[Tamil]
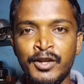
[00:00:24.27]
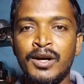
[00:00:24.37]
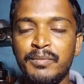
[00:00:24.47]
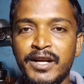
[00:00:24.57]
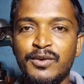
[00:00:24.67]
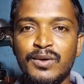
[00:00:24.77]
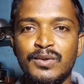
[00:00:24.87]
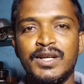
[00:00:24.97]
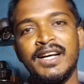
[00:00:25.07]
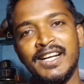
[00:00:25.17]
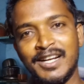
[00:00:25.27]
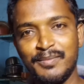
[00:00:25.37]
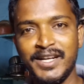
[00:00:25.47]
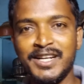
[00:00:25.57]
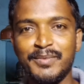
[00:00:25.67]
நியூ அப்டேட்டும் கொண்டு வந்திருக்காங்க
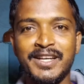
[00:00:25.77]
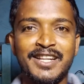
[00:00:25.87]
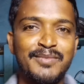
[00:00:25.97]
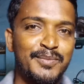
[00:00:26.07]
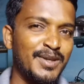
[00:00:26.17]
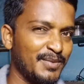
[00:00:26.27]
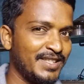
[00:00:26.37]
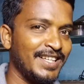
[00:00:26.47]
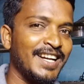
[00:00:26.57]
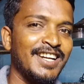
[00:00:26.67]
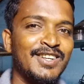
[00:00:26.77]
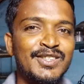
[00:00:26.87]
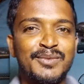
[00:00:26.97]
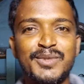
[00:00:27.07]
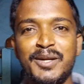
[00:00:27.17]
என்ன அப்டேட் அப்படிங்கிறத பார்ப்போம் நம்ம சேனலில்
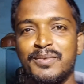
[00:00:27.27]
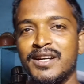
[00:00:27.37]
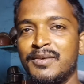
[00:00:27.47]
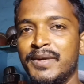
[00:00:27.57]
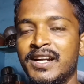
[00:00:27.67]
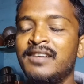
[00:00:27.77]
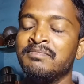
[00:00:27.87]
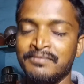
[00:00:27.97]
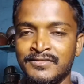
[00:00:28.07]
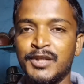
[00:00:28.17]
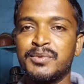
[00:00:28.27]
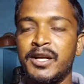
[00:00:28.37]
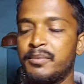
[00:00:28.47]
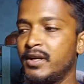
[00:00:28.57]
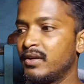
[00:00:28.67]
என்ன சப்ஸ்கிரைப் பண்ணல அப்படின்னா
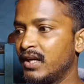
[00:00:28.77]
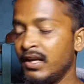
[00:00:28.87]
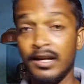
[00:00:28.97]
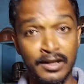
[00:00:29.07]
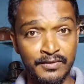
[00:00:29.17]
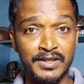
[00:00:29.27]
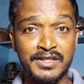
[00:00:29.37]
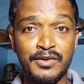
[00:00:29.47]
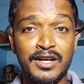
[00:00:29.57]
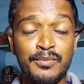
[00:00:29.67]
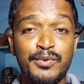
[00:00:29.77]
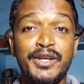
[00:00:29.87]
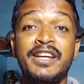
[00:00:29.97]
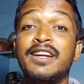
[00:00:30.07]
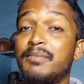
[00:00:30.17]
சப்ஸ்கிரைப் பண்ணிக்கோங்க ஃபஸ்ட்டு வாங்க
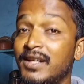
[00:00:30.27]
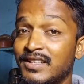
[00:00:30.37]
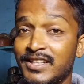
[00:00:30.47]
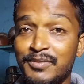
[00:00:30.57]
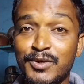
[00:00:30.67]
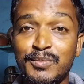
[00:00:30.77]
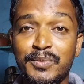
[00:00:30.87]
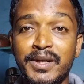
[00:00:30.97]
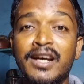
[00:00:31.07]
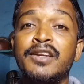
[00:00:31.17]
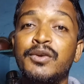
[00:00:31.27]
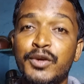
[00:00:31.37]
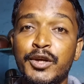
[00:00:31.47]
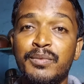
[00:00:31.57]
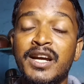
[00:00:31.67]
போய் நம்ம என்ன செய்ய போகிறோம் அப்படின்னா
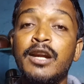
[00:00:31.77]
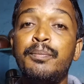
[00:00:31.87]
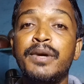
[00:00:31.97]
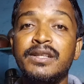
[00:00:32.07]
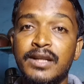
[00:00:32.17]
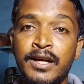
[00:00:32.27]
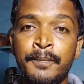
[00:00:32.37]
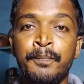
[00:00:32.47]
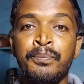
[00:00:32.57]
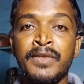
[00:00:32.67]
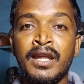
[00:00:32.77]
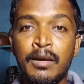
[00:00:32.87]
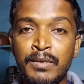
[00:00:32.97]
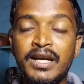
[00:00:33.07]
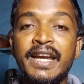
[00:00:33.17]
யூடியூப் ஹெல்ப் பேஜில்
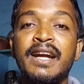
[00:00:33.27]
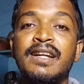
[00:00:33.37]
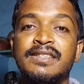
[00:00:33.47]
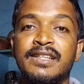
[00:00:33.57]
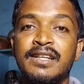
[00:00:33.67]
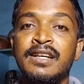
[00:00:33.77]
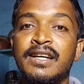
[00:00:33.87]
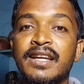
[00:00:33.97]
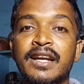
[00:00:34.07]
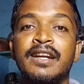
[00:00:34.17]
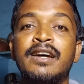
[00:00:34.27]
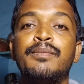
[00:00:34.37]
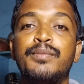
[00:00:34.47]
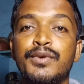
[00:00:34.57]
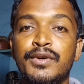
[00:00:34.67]
நம்ம க்ரியேட்டர்ஸுக்கு என்ன
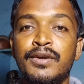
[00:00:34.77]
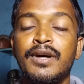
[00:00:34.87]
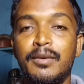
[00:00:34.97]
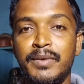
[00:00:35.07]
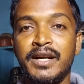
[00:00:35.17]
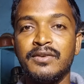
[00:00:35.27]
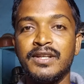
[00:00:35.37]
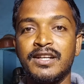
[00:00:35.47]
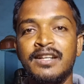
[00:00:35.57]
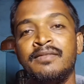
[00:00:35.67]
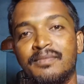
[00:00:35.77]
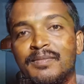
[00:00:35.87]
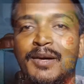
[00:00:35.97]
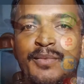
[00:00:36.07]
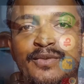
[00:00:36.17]
புது அப்டேட் வந்திருக்குன்னு
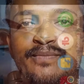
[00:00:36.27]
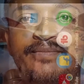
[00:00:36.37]
பார்ப்போம்